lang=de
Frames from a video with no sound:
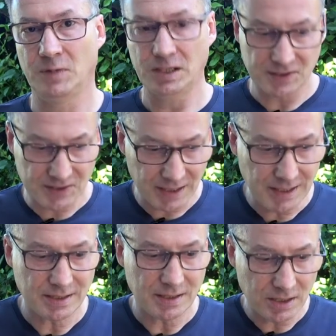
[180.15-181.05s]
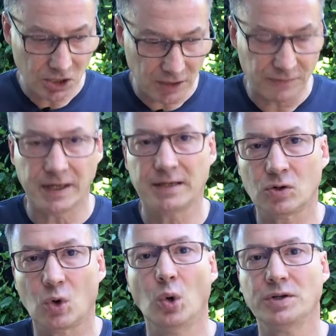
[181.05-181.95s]
Das ist richtig, steht fett
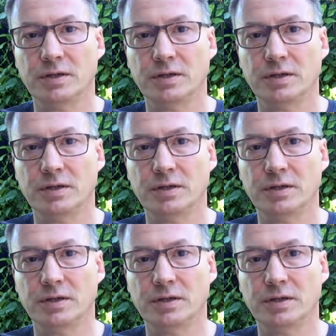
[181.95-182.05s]
rot